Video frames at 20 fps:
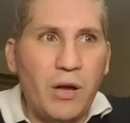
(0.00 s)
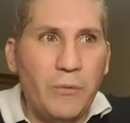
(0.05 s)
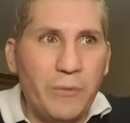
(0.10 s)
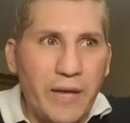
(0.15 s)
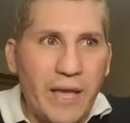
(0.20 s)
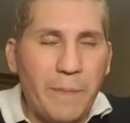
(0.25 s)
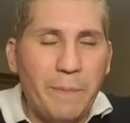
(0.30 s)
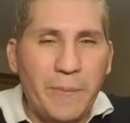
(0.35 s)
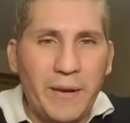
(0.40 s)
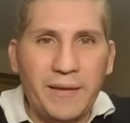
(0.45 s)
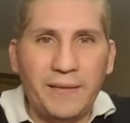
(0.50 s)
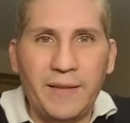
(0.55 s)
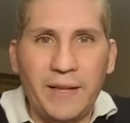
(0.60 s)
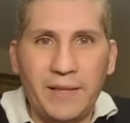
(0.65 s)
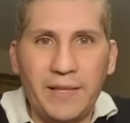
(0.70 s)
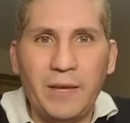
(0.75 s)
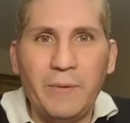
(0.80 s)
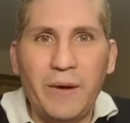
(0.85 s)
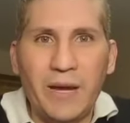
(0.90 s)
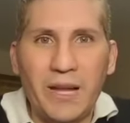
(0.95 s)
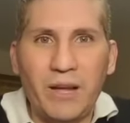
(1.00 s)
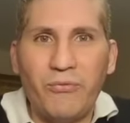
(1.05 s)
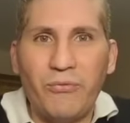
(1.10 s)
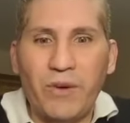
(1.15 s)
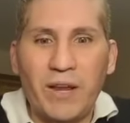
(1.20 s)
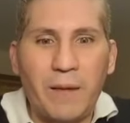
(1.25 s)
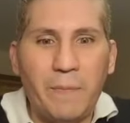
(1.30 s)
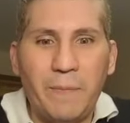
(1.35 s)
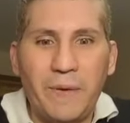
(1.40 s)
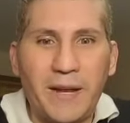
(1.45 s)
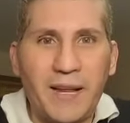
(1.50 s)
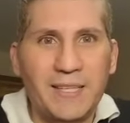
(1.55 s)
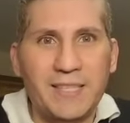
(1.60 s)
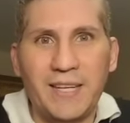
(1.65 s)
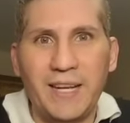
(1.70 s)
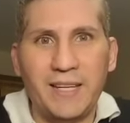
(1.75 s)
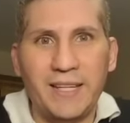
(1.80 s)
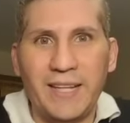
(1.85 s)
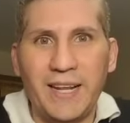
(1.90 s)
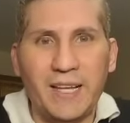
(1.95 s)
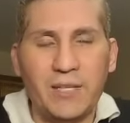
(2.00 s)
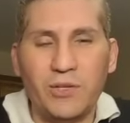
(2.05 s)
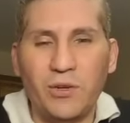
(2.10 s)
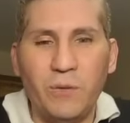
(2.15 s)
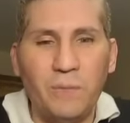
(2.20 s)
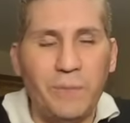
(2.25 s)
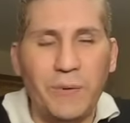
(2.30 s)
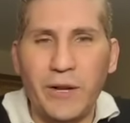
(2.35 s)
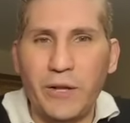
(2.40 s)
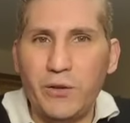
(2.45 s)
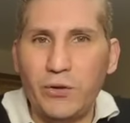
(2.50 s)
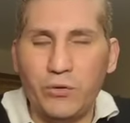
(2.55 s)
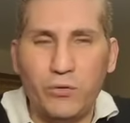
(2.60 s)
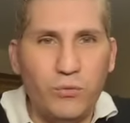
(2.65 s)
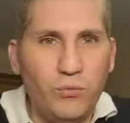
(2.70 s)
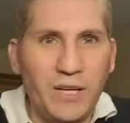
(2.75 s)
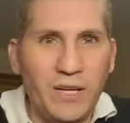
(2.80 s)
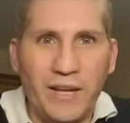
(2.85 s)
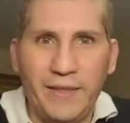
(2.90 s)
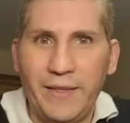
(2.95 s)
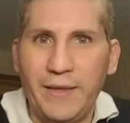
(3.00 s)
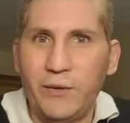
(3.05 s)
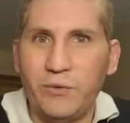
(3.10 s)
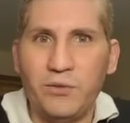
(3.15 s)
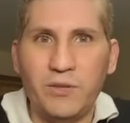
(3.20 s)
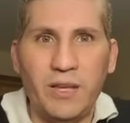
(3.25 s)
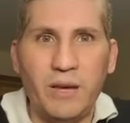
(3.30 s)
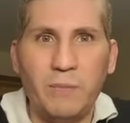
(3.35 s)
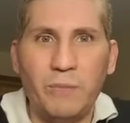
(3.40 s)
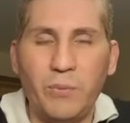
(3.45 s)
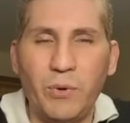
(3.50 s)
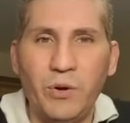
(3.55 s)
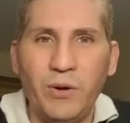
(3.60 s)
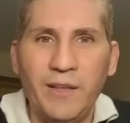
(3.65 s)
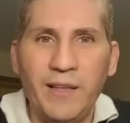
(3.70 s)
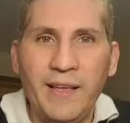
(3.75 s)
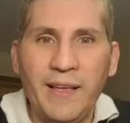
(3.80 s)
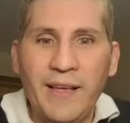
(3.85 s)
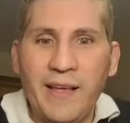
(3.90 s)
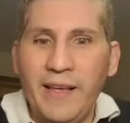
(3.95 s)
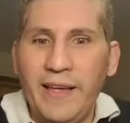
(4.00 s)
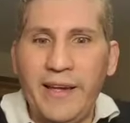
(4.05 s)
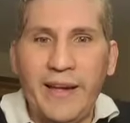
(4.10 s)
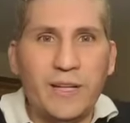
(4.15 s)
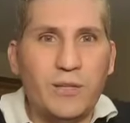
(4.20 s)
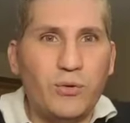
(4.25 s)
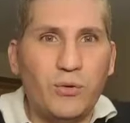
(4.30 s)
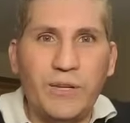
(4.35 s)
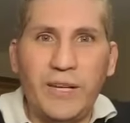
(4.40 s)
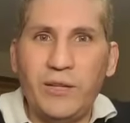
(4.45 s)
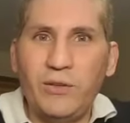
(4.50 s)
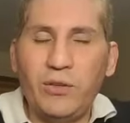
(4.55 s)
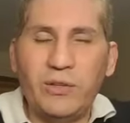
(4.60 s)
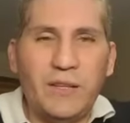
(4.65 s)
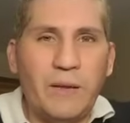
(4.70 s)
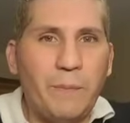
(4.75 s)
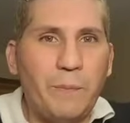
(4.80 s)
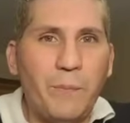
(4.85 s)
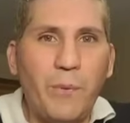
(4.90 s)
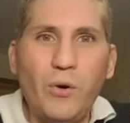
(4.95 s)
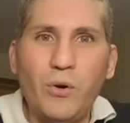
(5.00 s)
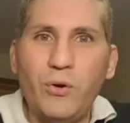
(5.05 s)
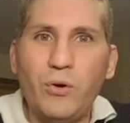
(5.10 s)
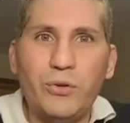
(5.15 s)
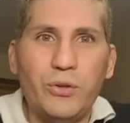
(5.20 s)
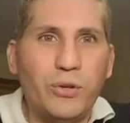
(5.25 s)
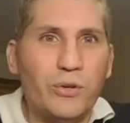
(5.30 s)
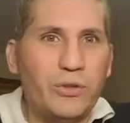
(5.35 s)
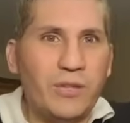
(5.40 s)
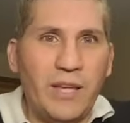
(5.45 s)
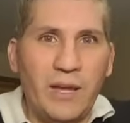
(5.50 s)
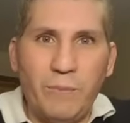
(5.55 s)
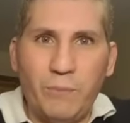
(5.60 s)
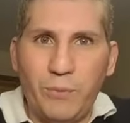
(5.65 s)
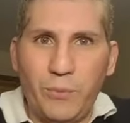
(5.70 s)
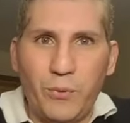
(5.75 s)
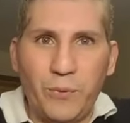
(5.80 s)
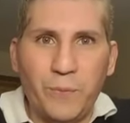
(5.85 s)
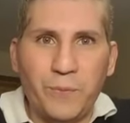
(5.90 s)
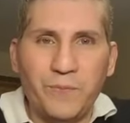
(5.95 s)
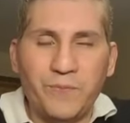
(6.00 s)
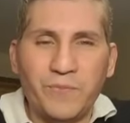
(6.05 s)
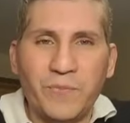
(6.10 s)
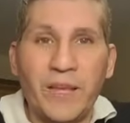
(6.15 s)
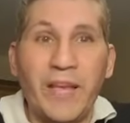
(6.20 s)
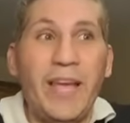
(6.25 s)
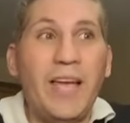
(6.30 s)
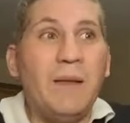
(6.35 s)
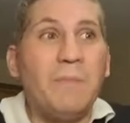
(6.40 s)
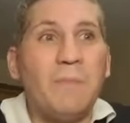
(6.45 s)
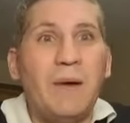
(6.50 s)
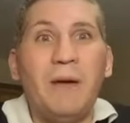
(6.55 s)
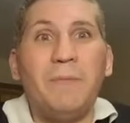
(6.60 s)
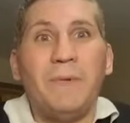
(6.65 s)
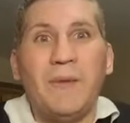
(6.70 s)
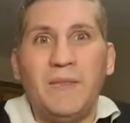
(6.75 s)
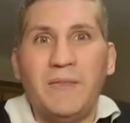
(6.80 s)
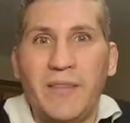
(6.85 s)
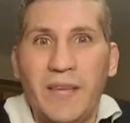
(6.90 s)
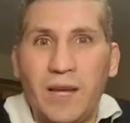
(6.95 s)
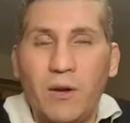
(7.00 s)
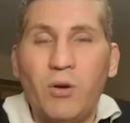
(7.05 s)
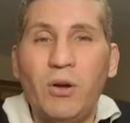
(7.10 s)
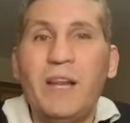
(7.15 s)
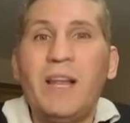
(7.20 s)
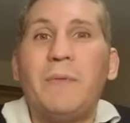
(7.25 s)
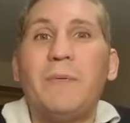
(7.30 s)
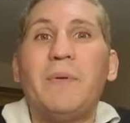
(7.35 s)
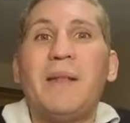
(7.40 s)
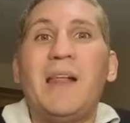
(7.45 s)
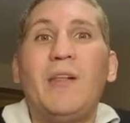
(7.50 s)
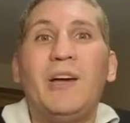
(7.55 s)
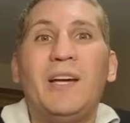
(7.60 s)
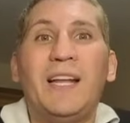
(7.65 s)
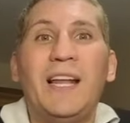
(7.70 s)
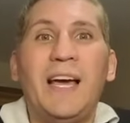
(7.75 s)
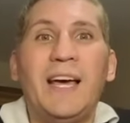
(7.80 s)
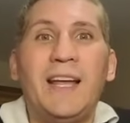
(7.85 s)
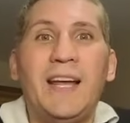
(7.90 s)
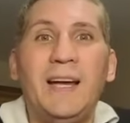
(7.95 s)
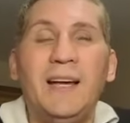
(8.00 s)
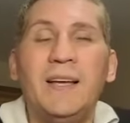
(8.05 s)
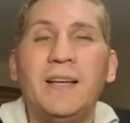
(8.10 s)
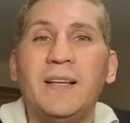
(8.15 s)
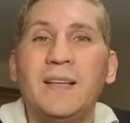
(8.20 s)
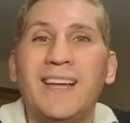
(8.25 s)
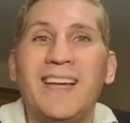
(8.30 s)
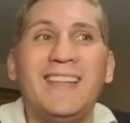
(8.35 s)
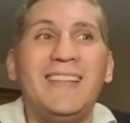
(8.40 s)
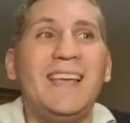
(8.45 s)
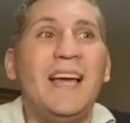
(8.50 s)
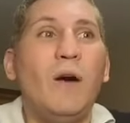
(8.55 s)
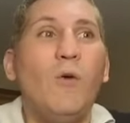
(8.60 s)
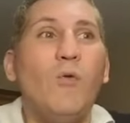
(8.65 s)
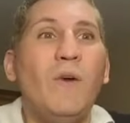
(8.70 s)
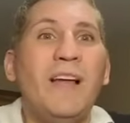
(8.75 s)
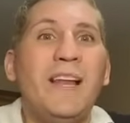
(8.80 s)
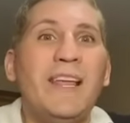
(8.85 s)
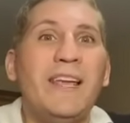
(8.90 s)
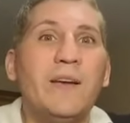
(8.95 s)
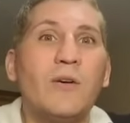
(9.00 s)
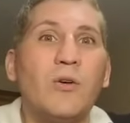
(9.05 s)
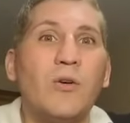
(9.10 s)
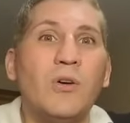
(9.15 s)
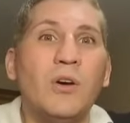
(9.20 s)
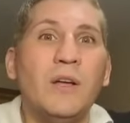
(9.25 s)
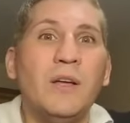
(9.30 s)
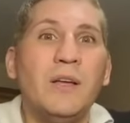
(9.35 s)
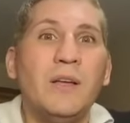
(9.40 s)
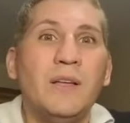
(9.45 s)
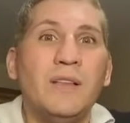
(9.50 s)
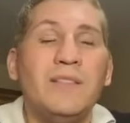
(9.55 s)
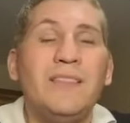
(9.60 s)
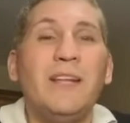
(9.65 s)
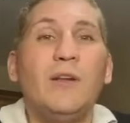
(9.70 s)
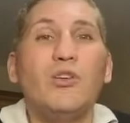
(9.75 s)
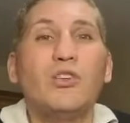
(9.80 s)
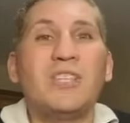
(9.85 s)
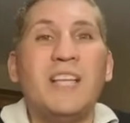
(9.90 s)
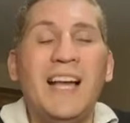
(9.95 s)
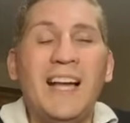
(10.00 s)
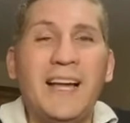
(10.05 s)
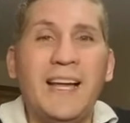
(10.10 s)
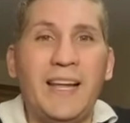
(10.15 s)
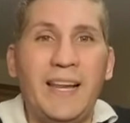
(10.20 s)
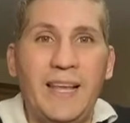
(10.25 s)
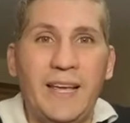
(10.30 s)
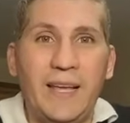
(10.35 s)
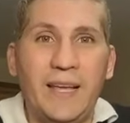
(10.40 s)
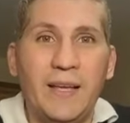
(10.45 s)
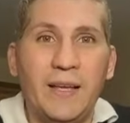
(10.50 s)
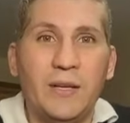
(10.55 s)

había expectativa que fuera para esa generación, pero ellos nunca dieron tiempo y Jesucristo tampoco dio tiempo. Él más bien dijo, y la Biblia lo aclara, que ni aún el Hijo, ni los ángeles,